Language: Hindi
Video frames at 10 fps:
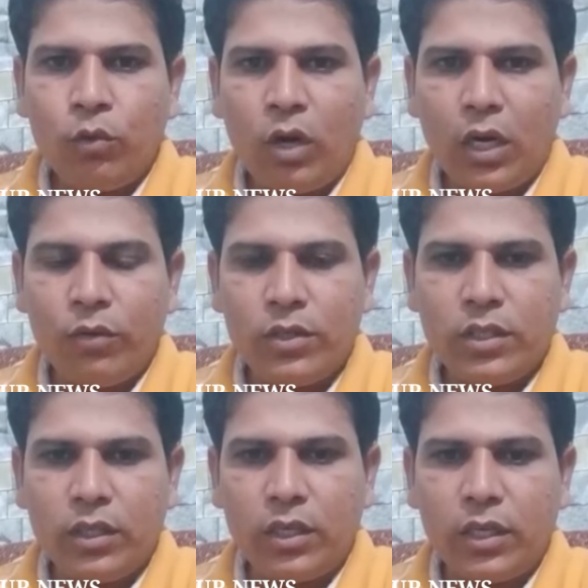जो
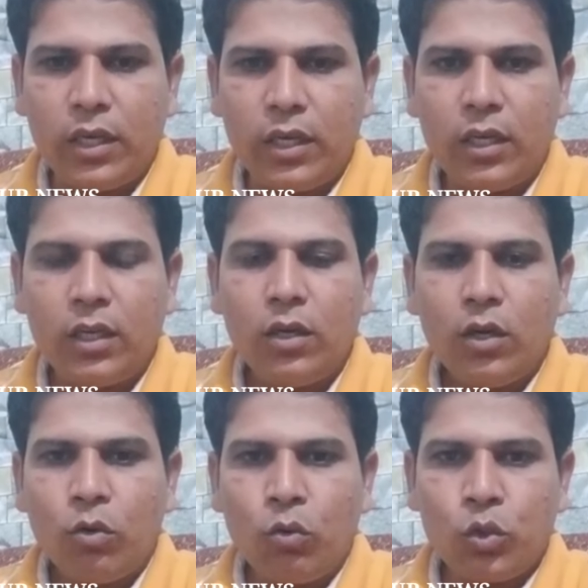हार्वेस्टिंग किए हैं
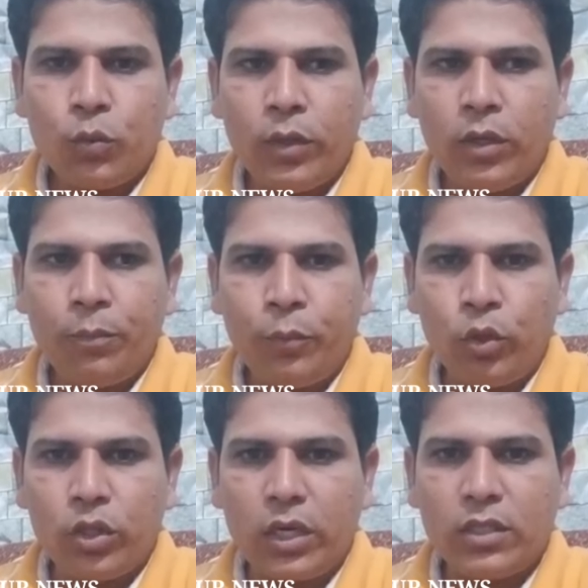उस पर
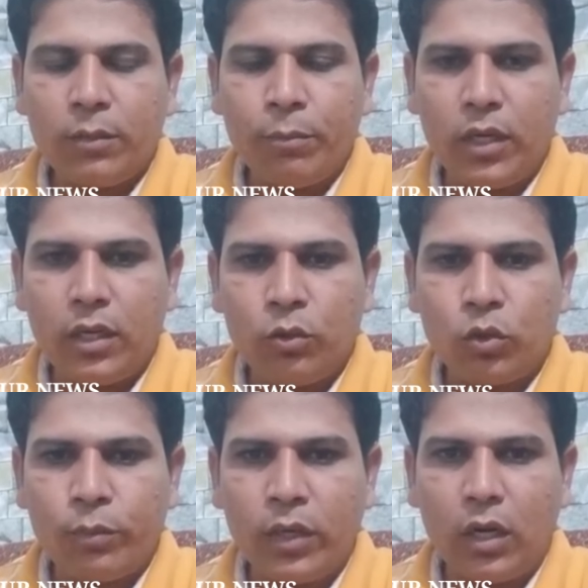पूरी तरह से मिट्टी
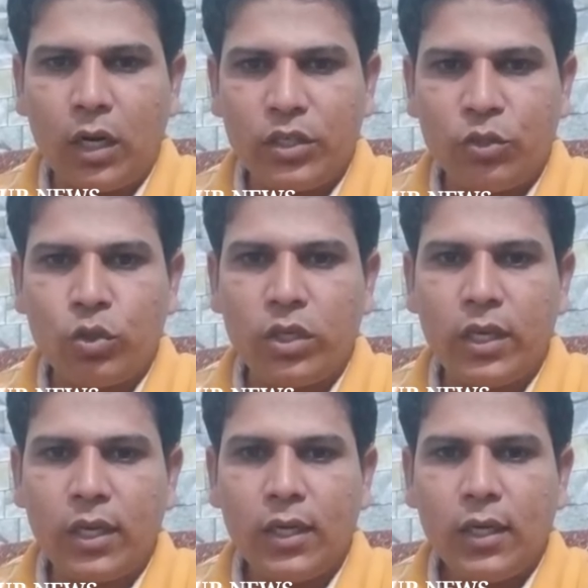उसमें अट चुकी
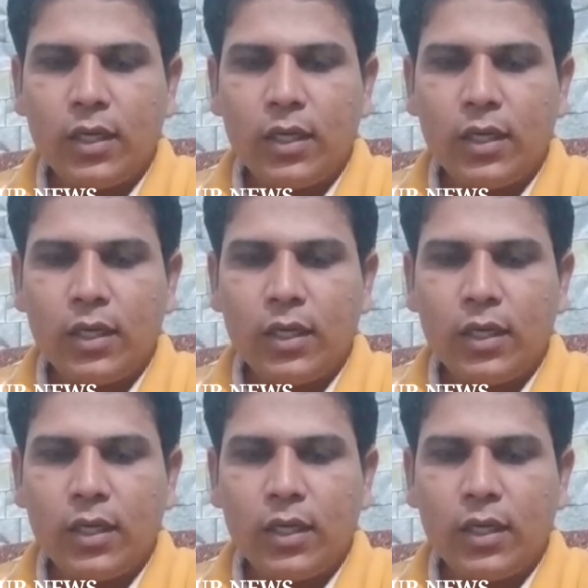है